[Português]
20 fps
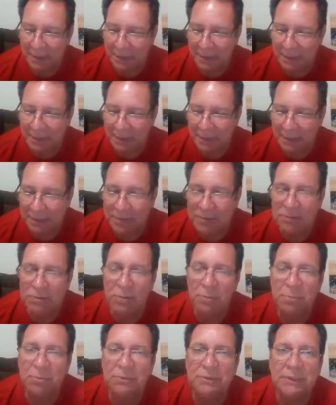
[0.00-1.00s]
E
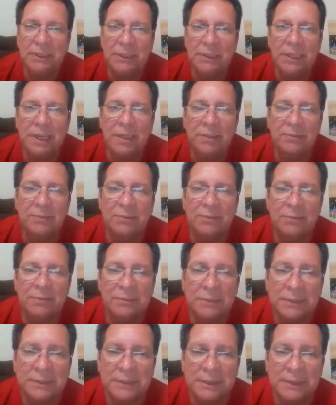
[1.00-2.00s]
sobre o telhado
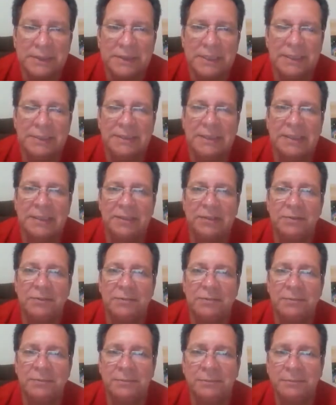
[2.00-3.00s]
desse
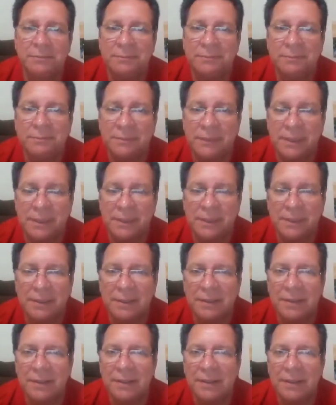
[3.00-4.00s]
casario,
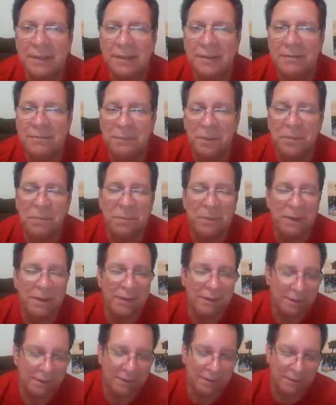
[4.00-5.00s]
né, meu
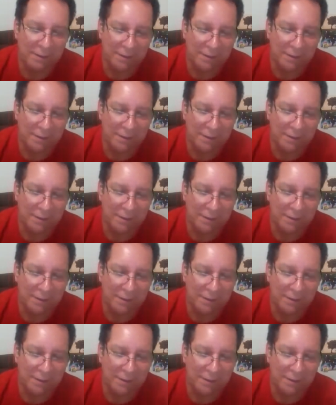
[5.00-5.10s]
pai